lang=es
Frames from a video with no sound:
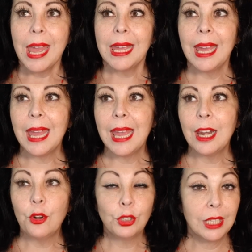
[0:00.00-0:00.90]
que
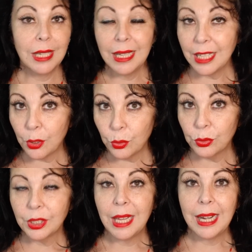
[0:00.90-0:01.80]
no tiene
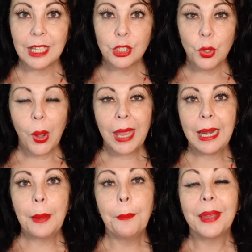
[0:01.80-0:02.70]
ningún derecho a
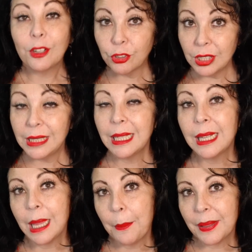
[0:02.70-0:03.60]
él, pero sí
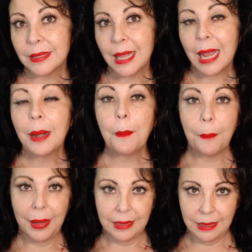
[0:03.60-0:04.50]
tiene que pasar
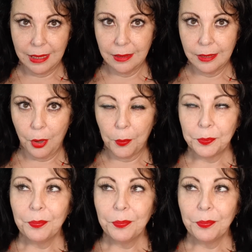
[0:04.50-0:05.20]
mantención.